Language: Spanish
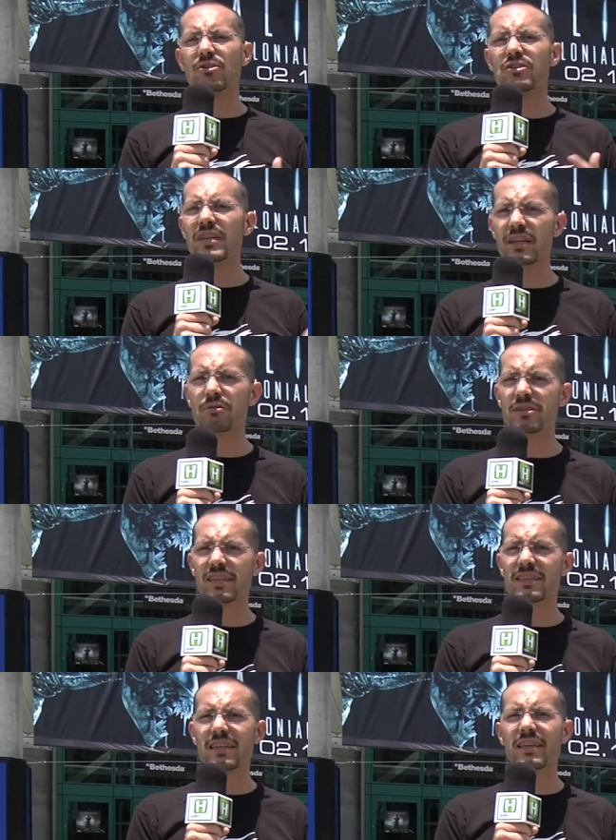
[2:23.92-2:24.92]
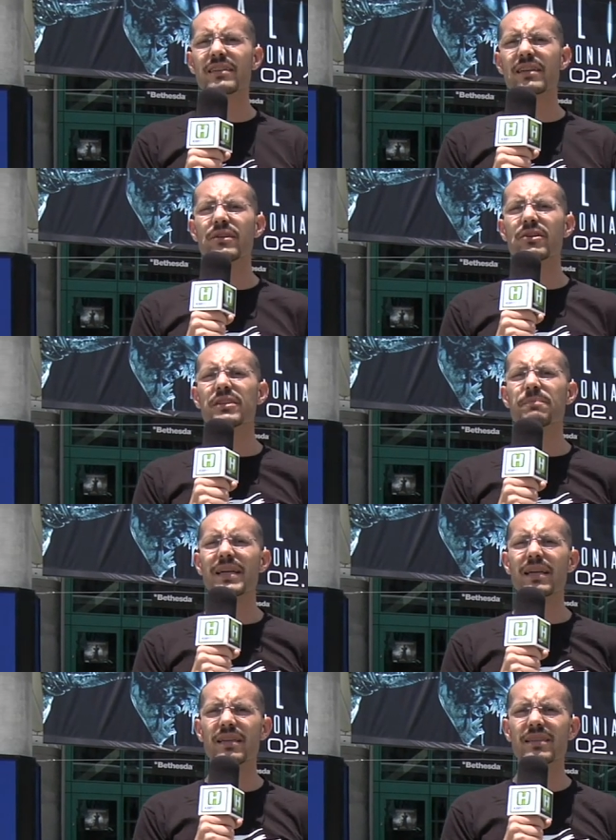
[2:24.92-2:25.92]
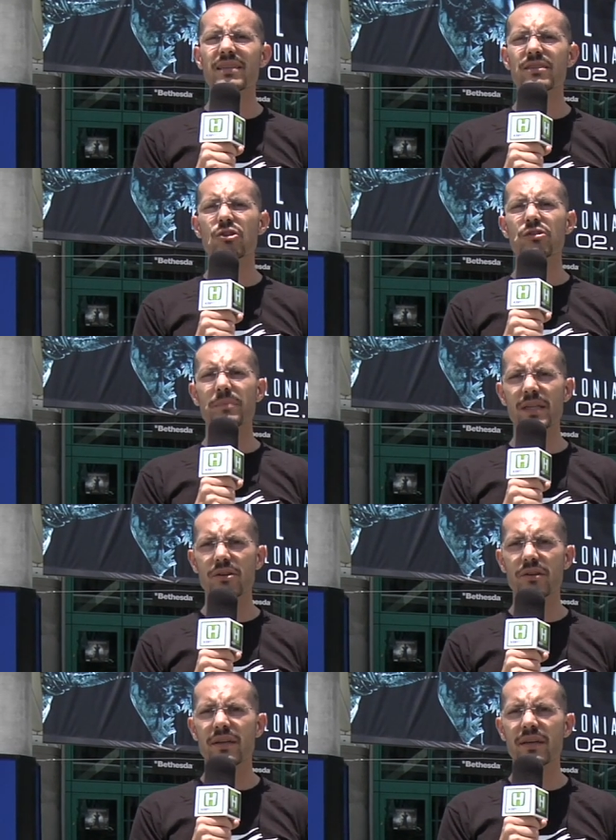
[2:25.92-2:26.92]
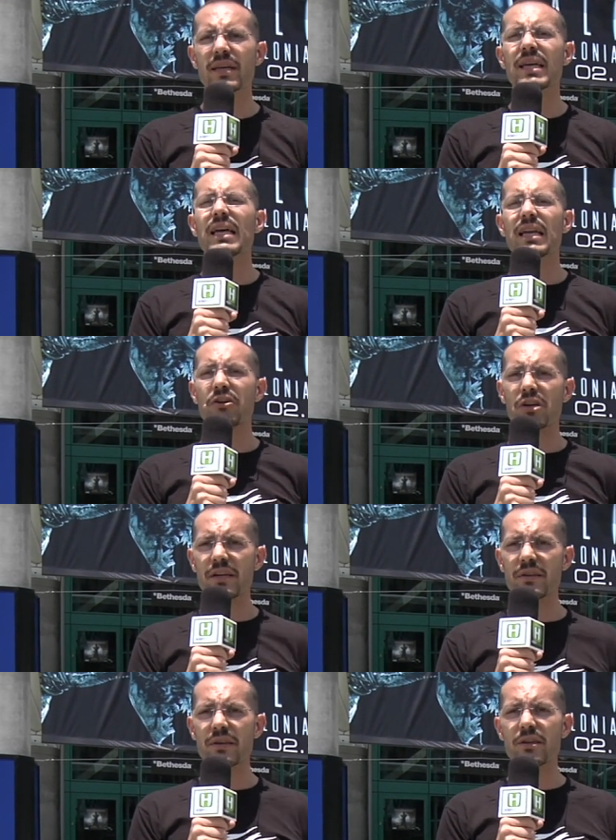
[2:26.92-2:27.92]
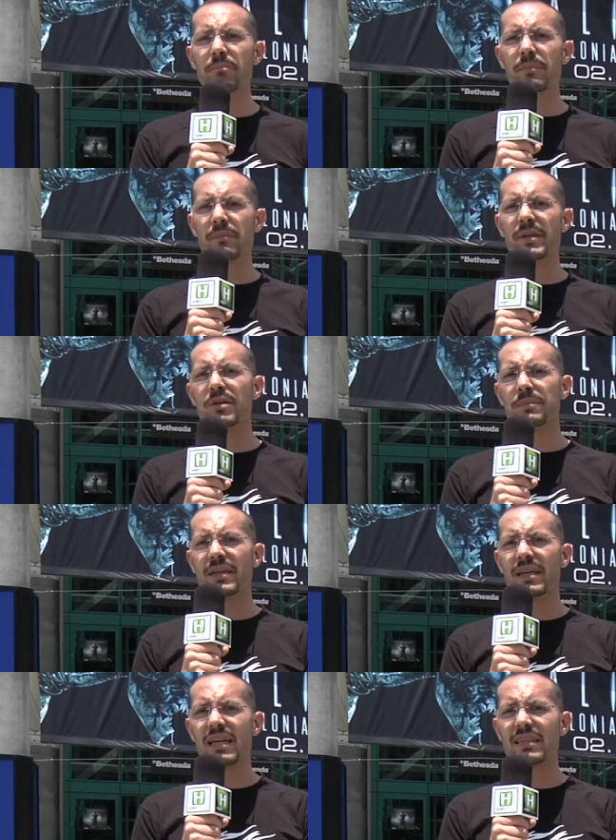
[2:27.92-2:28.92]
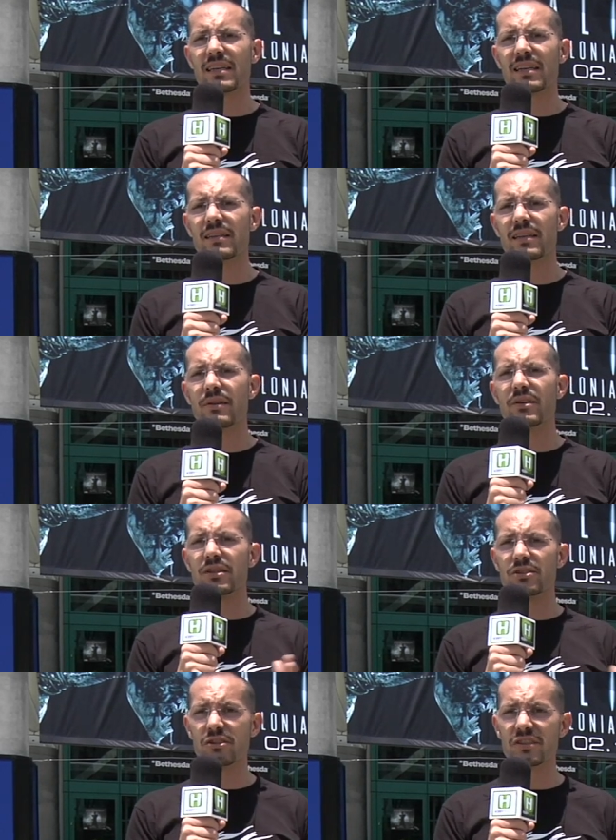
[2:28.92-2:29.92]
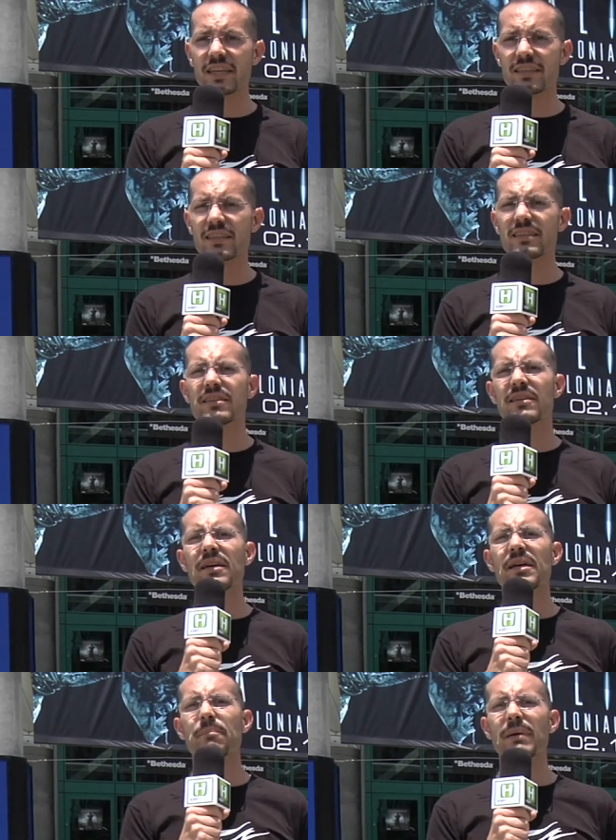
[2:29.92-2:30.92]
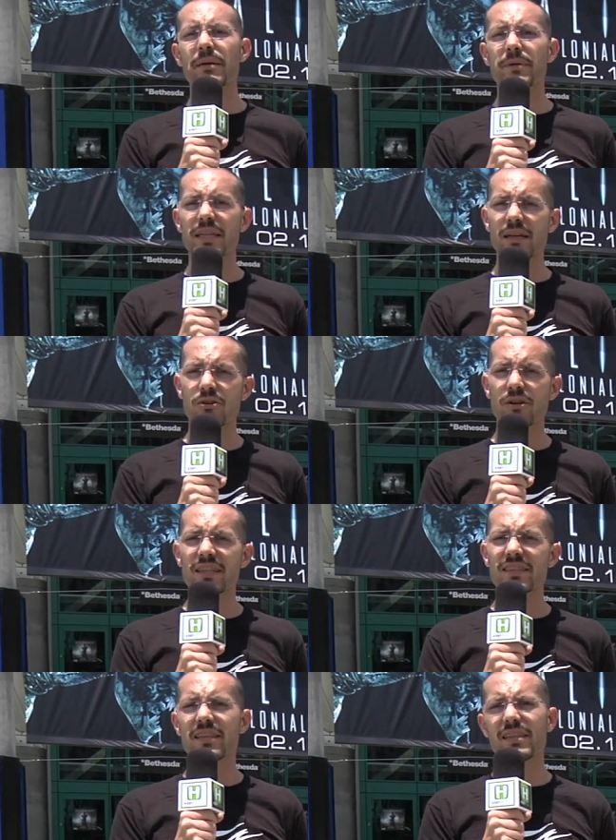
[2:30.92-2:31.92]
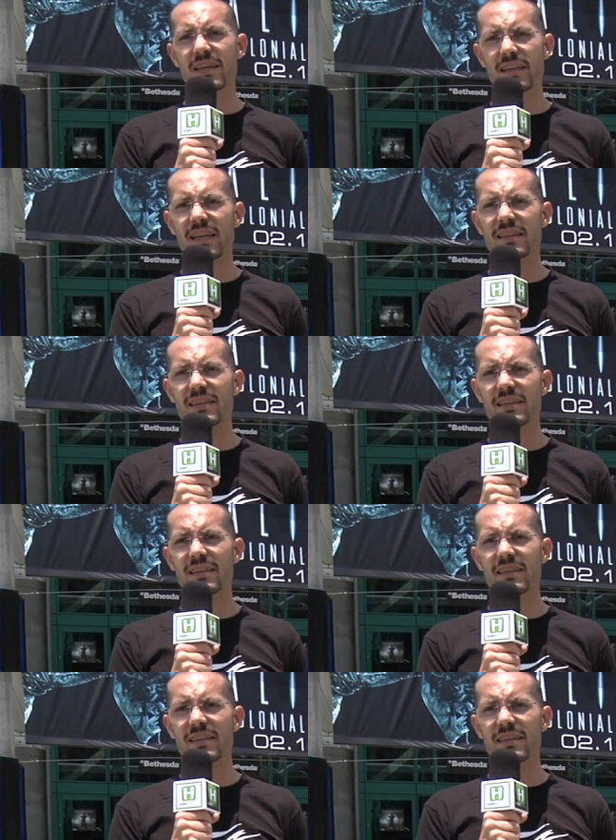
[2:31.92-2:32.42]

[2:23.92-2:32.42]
a conseguir nuestras acreditaciones para el E3 2012. La organización permite obtener las acreditaciones dos días antes para evitar colas el día de la